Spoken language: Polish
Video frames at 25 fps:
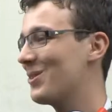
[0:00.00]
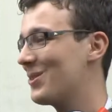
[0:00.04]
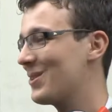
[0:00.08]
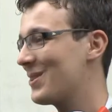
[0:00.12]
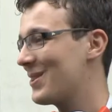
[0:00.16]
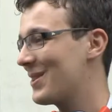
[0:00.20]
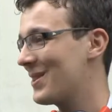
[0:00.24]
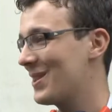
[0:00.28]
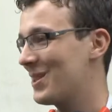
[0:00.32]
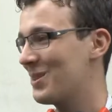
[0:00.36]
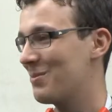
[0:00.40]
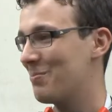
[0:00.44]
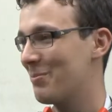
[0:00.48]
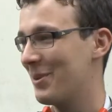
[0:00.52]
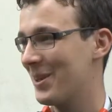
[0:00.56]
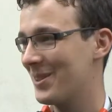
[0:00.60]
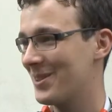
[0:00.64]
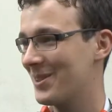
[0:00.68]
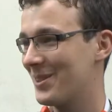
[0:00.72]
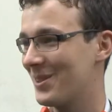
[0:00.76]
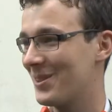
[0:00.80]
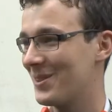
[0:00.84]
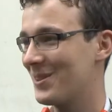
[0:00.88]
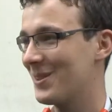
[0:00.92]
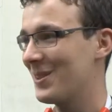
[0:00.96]
ktoś chce znaleźć
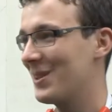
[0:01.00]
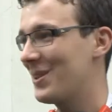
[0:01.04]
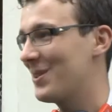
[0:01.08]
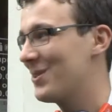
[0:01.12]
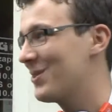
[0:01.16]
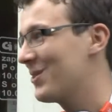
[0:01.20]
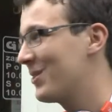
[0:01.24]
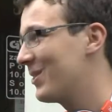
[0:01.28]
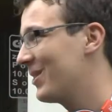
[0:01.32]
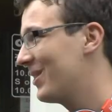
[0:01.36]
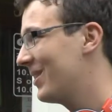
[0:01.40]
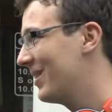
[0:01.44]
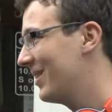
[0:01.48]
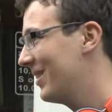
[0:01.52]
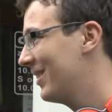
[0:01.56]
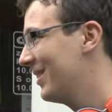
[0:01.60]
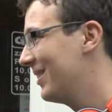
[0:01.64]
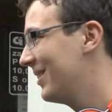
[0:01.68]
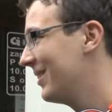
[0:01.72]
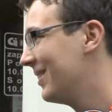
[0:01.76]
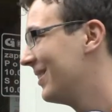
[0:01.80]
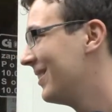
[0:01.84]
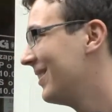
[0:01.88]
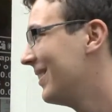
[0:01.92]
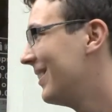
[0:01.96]
pracę, to znajdzie,
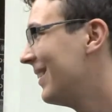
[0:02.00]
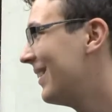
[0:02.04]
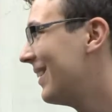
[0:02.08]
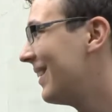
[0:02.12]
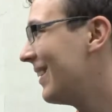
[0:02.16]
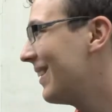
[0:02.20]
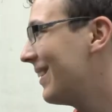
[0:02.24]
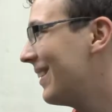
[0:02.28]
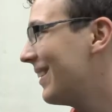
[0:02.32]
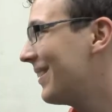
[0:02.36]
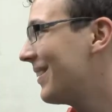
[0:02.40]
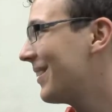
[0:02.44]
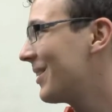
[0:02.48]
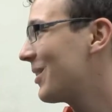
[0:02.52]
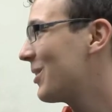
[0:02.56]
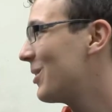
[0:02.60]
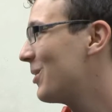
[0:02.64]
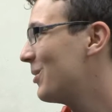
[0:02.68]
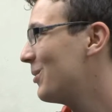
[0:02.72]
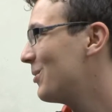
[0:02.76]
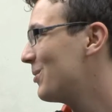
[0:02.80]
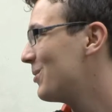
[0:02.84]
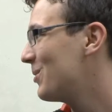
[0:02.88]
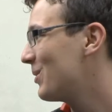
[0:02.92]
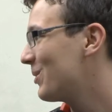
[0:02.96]
ale dla
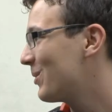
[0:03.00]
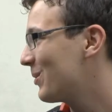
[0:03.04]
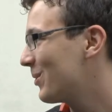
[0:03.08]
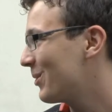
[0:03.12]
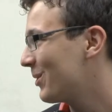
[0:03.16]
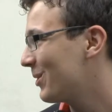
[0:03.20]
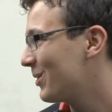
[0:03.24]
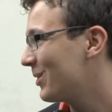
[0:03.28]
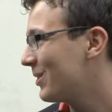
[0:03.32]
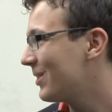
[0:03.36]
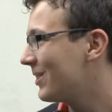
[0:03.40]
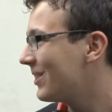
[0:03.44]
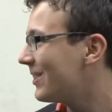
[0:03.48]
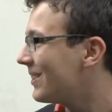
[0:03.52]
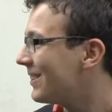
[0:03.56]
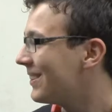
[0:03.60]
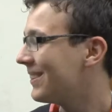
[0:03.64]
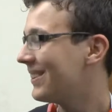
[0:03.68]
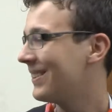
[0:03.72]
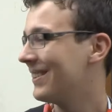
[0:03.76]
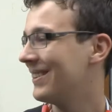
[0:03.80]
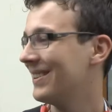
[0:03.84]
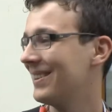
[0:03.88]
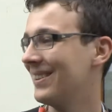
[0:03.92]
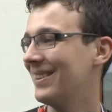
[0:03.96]
takich ludzi, których
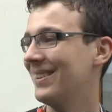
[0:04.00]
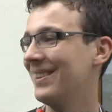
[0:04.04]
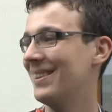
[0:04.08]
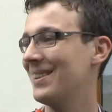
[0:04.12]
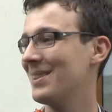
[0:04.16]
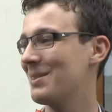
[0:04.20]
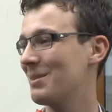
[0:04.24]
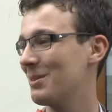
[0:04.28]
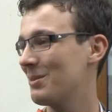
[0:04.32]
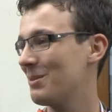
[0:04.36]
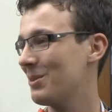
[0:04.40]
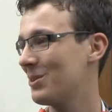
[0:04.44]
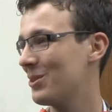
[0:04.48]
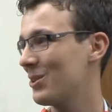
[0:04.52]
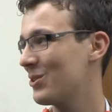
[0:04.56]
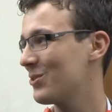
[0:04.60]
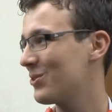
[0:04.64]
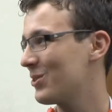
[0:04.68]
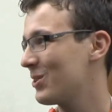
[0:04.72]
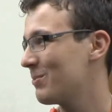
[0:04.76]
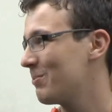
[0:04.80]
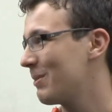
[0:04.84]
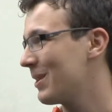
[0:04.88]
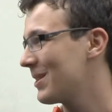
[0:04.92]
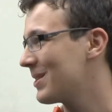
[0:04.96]
jest
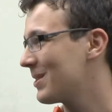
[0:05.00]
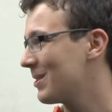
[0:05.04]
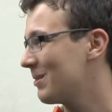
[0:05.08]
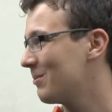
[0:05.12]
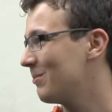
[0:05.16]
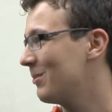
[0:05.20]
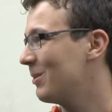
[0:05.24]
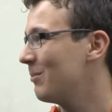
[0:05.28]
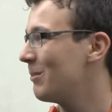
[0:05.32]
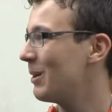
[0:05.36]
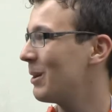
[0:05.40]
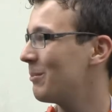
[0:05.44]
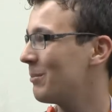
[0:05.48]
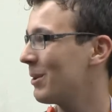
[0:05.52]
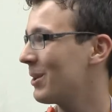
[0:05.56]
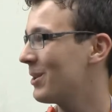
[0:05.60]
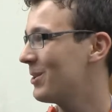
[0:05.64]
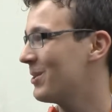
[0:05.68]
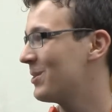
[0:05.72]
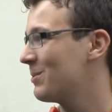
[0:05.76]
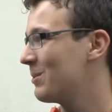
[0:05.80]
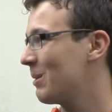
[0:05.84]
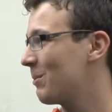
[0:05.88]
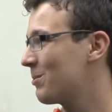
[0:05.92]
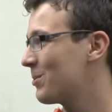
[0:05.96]
ciężej z pracą i mają
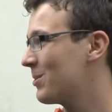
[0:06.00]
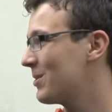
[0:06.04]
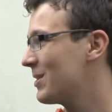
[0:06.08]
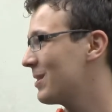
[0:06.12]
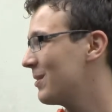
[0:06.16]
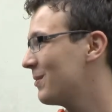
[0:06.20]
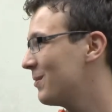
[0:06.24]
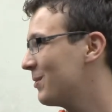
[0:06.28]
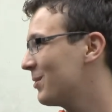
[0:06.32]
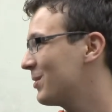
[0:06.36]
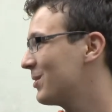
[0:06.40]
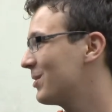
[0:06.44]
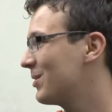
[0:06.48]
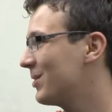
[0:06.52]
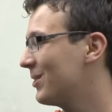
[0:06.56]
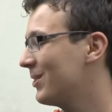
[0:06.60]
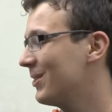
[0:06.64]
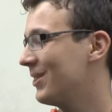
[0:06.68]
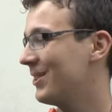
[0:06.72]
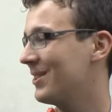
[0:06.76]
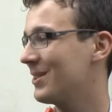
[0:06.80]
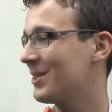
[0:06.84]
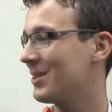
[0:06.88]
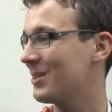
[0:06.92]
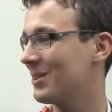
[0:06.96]
jakiś słabszy zawód, to
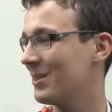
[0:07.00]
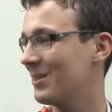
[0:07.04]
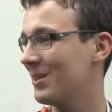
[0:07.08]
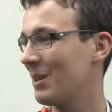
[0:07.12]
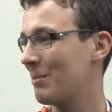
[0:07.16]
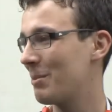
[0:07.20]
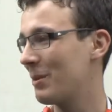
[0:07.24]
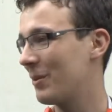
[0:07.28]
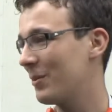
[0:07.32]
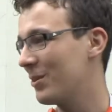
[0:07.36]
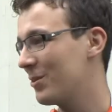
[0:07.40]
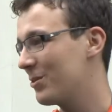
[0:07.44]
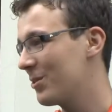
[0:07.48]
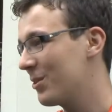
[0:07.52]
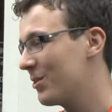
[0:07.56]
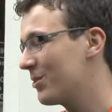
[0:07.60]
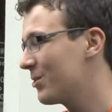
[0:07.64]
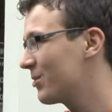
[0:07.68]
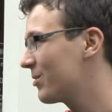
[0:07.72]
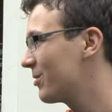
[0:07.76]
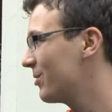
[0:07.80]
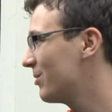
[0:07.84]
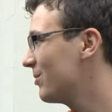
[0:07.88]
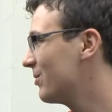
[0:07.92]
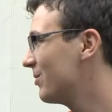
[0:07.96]
jest naprawdę
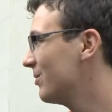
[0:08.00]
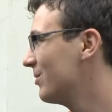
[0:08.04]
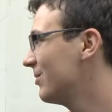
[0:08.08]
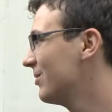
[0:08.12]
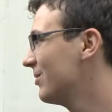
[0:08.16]
ciężko. Mhm.